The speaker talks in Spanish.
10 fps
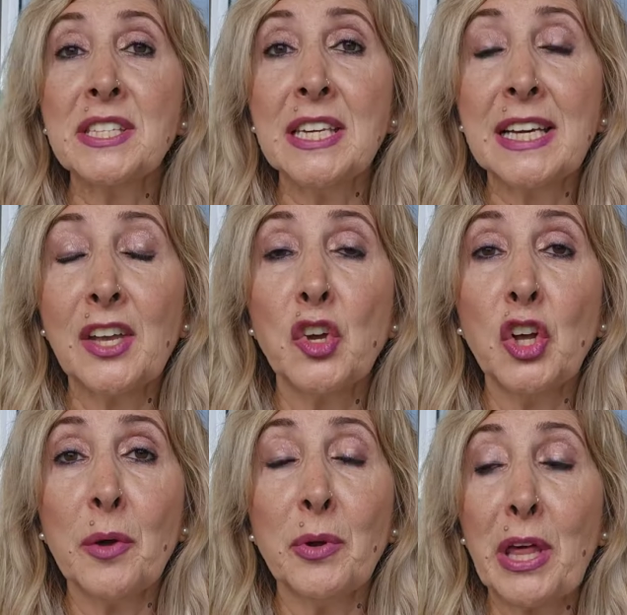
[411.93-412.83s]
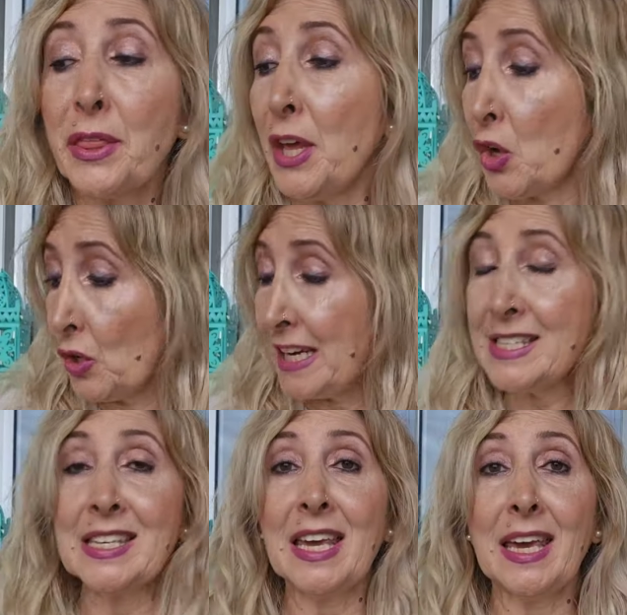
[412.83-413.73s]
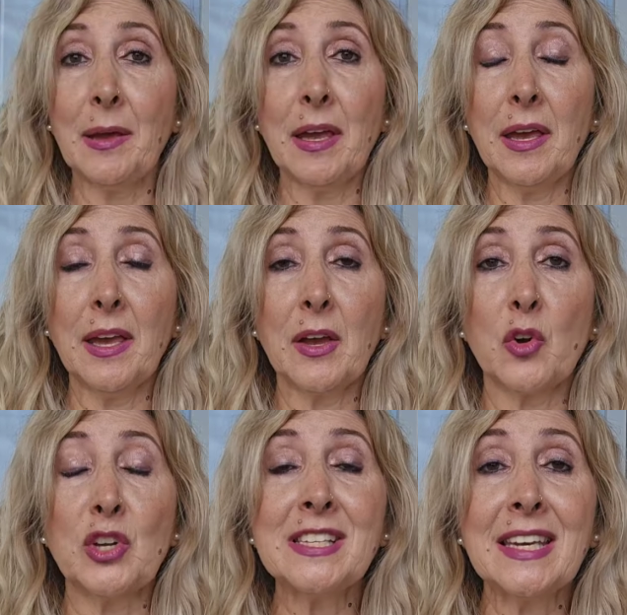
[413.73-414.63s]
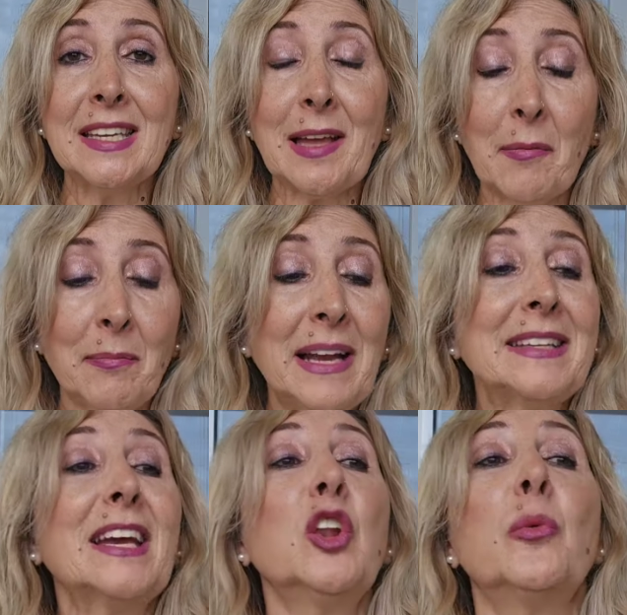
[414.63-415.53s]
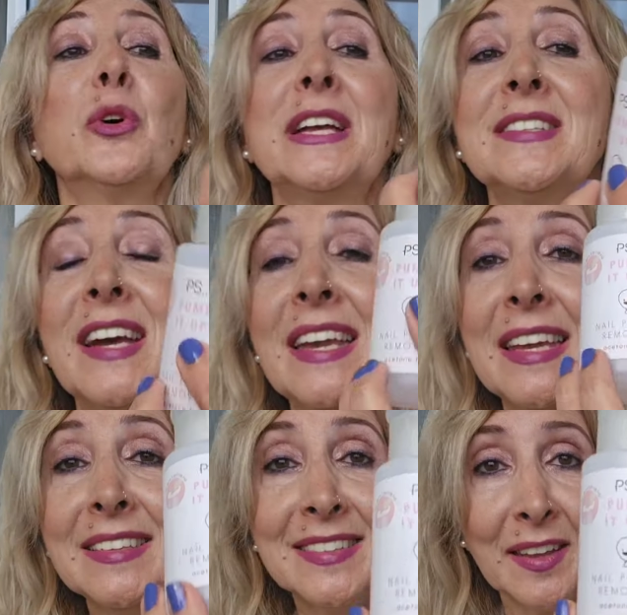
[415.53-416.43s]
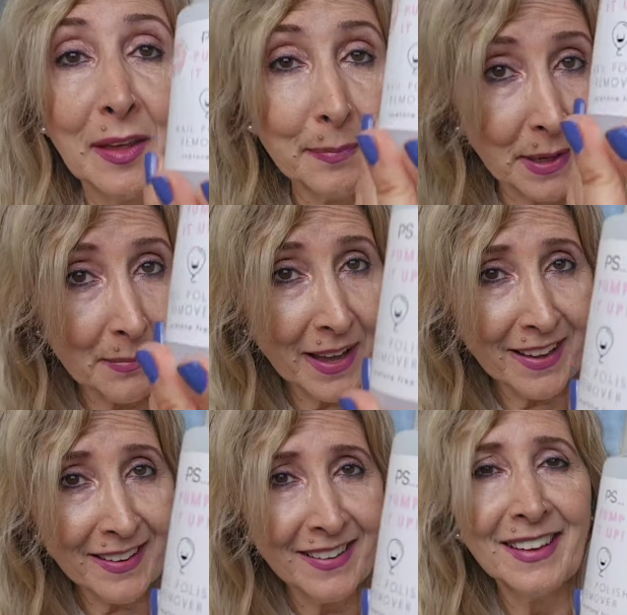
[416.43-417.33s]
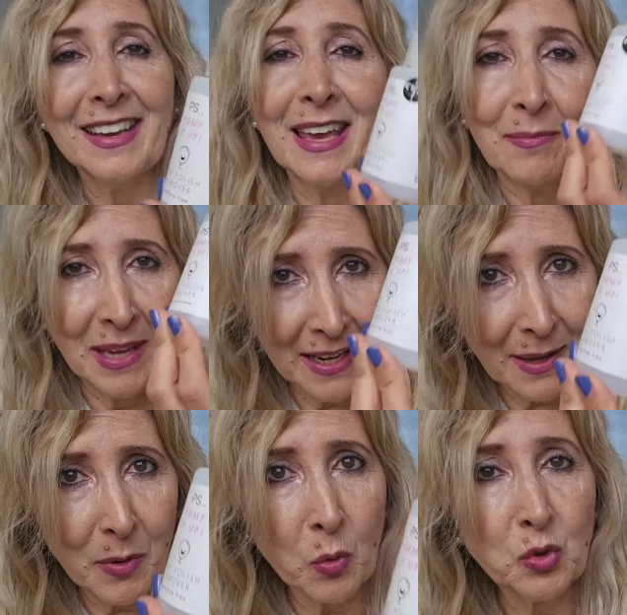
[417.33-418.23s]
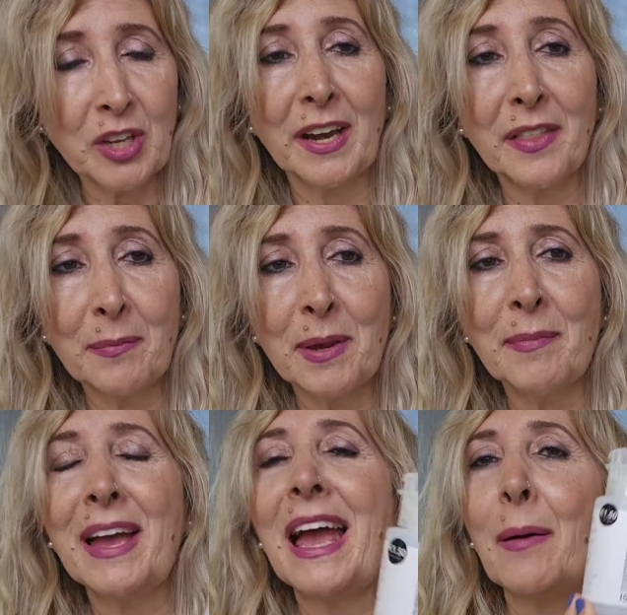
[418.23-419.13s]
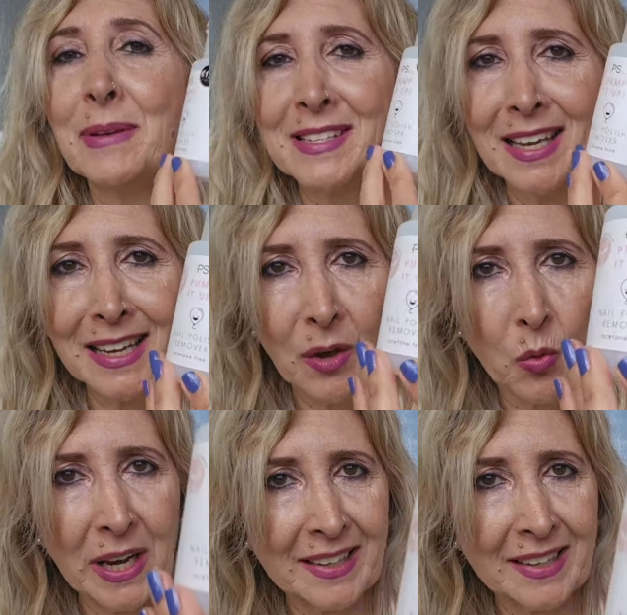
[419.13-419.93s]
chicas, yo lo que voy a hacer con ese, eh, con ese quita esmalte que lo voy a echar en este de primar, que a mí el que me gusta es de primar, a pesar que huele